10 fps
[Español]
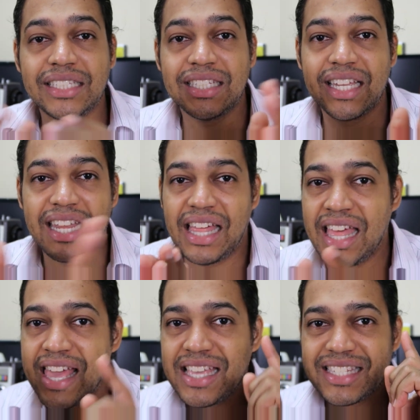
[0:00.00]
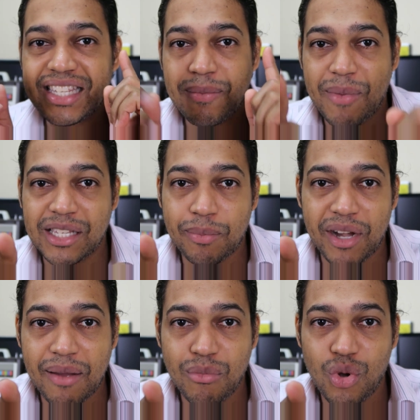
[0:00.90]
Así es que nada, sin más
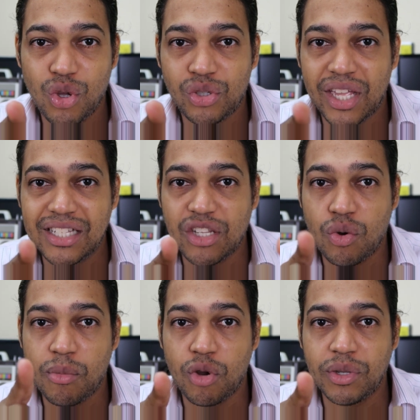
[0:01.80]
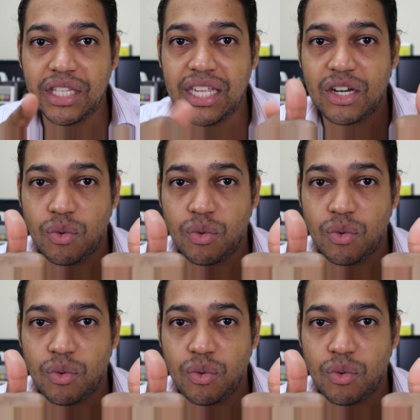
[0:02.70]
preámbulos, que el Señor me lo bendiga.